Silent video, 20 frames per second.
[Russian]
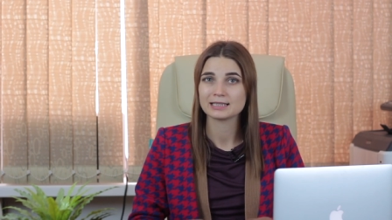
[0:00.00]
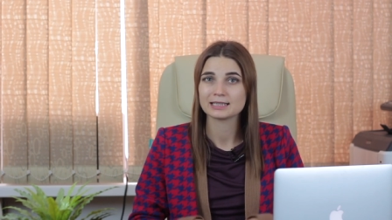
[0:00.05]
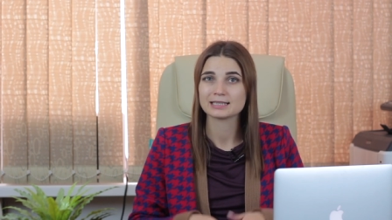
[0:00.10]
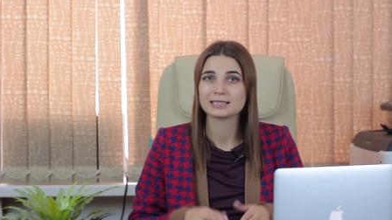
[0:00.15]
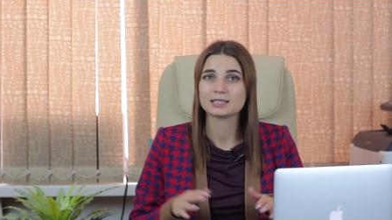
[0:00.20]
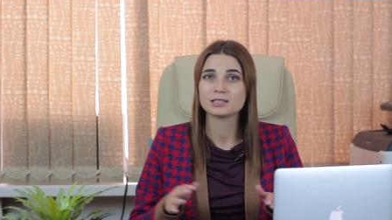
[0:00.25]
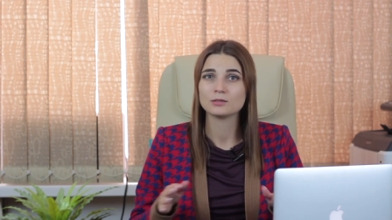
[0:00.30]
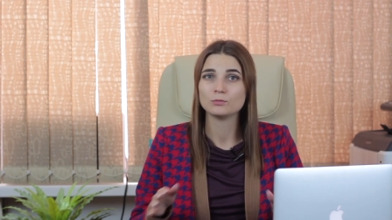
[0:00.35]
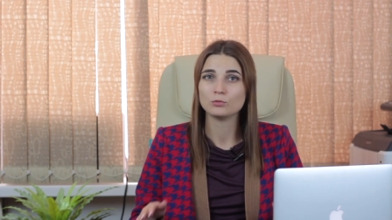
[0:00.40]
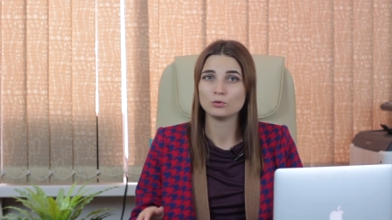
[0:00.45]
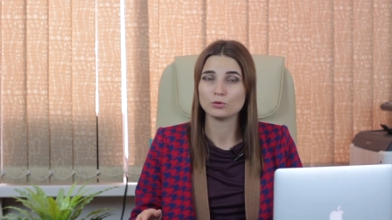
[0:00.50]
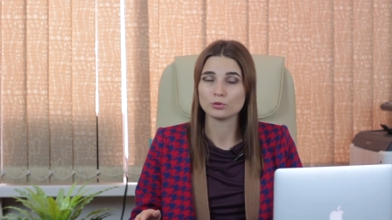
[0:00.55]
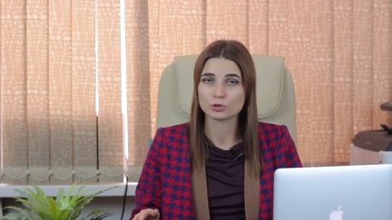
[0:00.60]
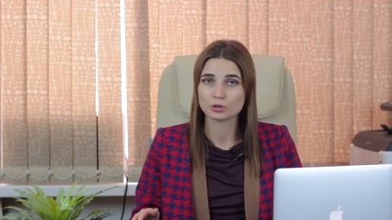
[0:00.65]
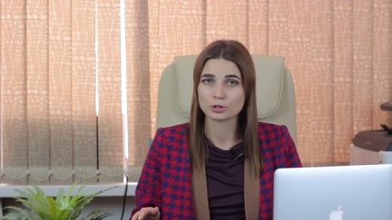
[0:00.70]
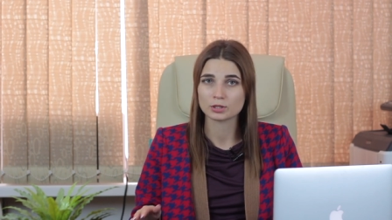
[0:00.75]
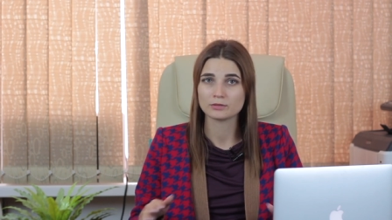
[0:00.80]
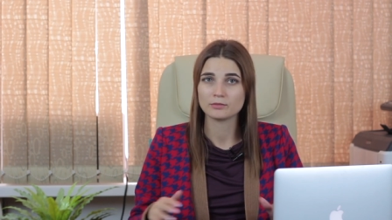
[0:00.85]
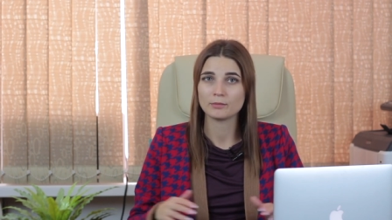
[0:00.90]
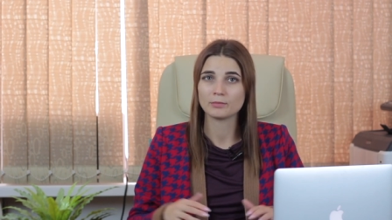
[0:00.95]
с
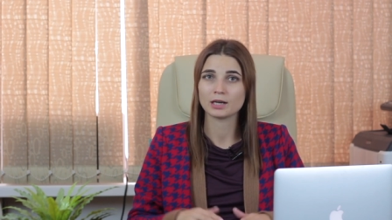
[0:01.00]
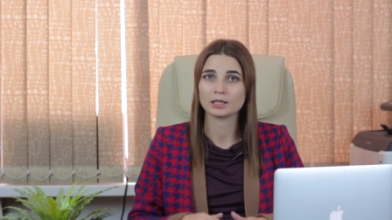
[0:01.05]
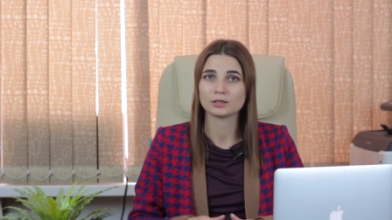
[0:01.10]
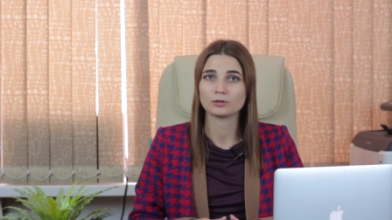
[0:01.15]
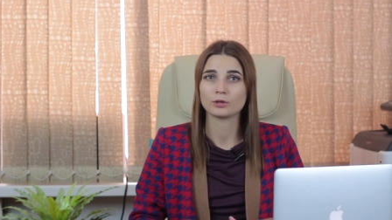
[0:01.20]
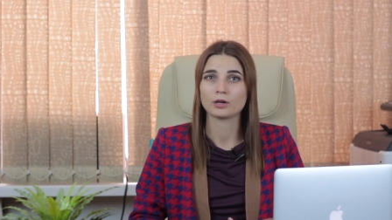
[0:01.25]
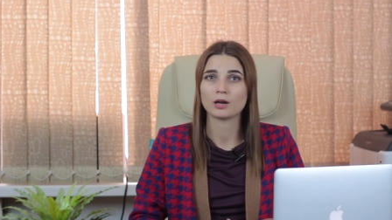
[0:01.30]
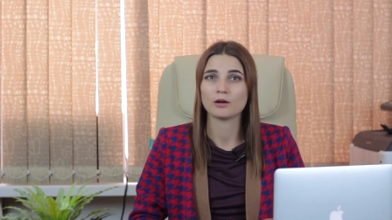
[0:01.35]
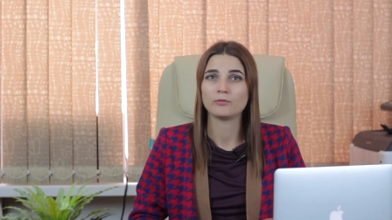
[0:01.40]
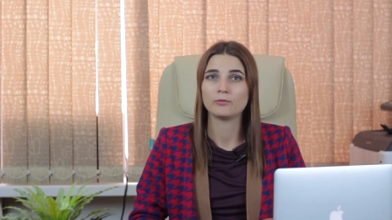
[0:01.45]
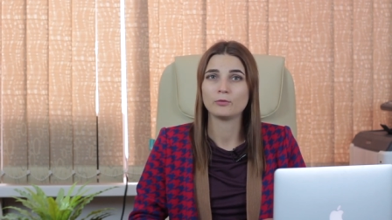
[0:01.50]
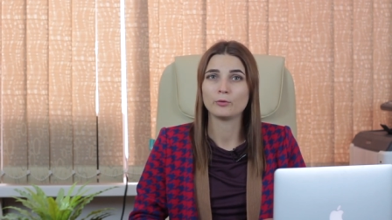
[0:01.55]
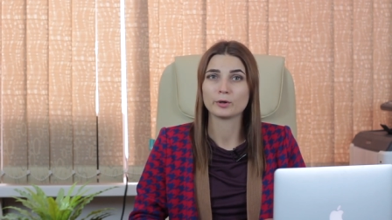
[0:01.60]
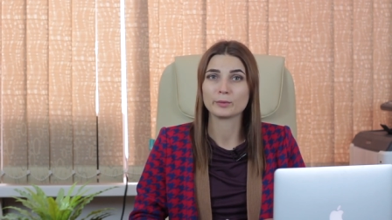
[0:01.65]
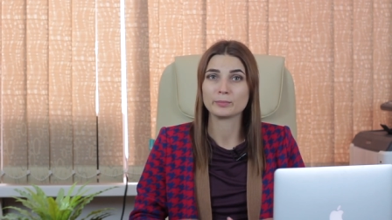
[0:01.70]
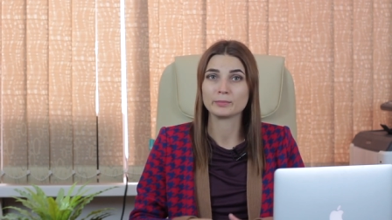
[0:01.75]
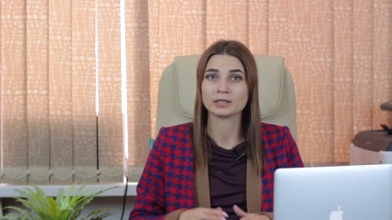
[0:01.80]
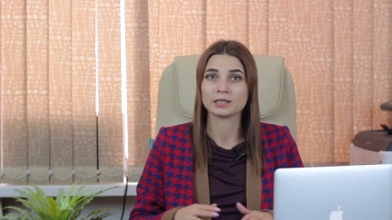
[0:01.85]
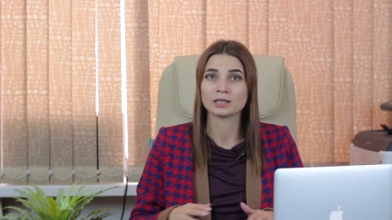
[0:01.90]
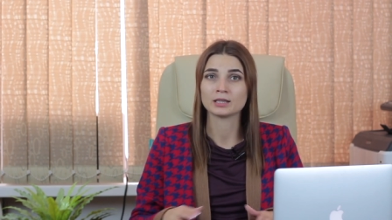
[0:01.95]
имуществом, которое
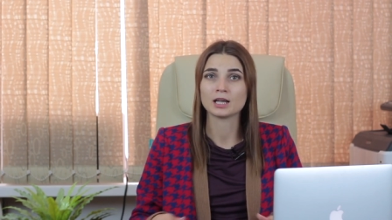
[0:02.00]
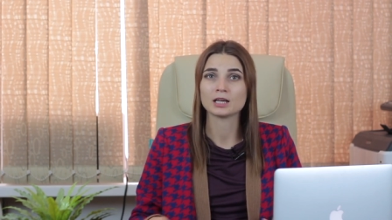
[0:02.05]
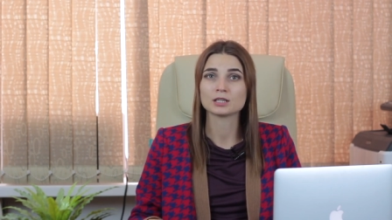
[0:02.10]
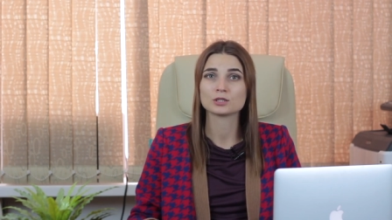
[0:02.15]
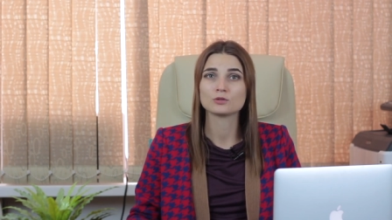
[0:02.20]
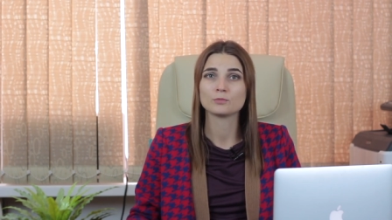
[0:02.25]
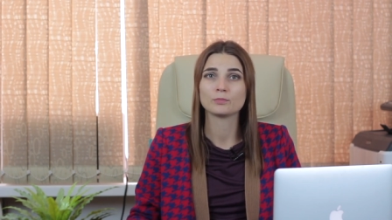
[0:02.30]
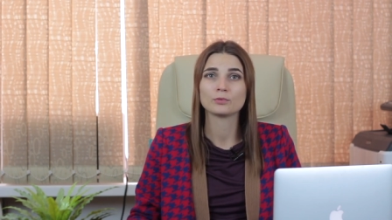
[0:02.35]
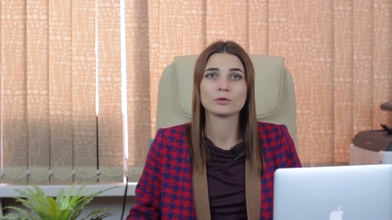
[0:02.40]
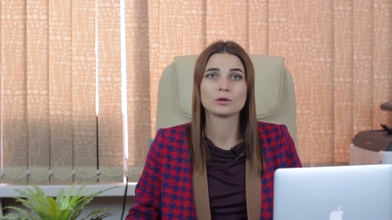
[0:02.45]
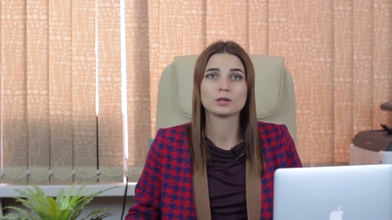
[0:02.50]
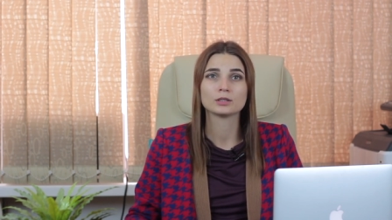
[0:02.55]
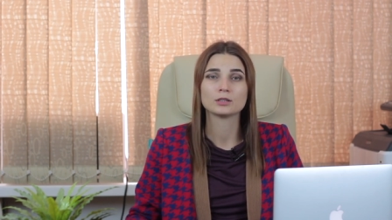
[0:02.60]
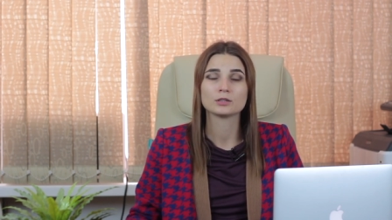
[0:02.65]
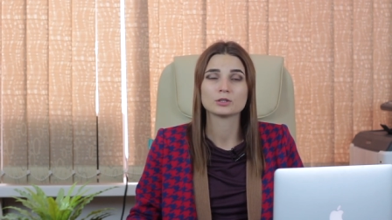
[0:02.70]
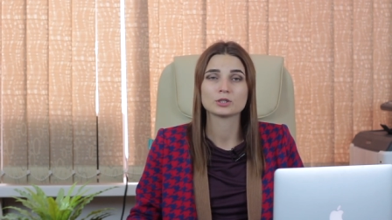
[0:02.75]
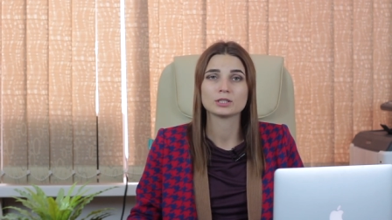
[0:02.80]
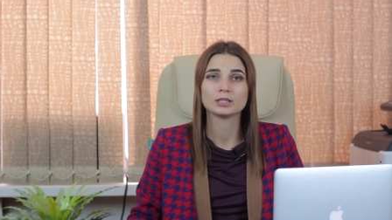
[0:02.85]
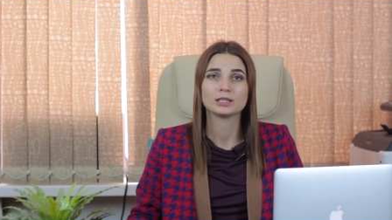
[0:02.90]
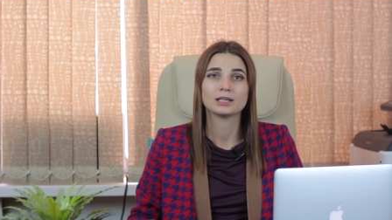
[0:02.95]
оформлено на супруга
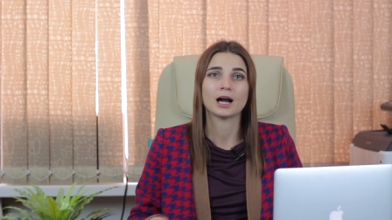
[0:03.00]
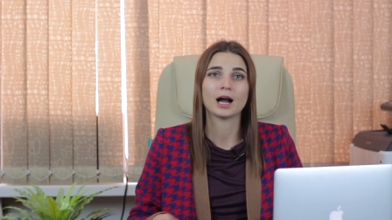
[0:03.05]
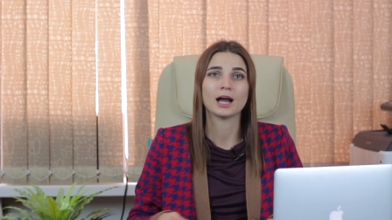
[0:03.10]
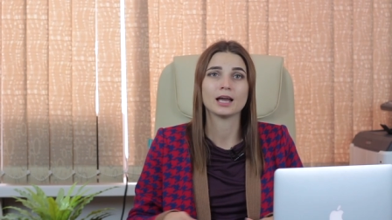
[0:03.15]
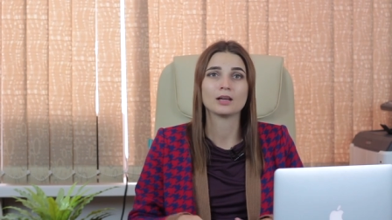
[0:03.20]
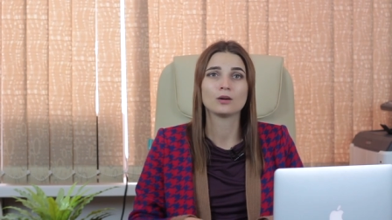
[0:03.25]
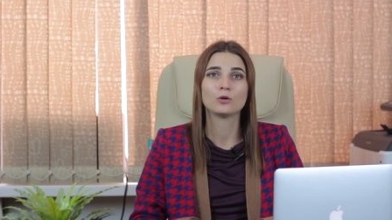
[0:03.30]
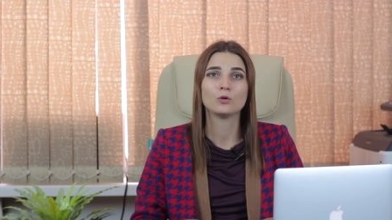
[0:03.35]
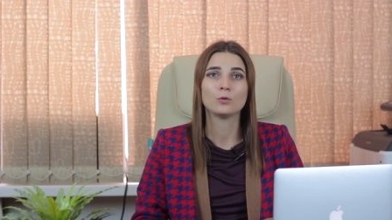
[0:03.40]
должника и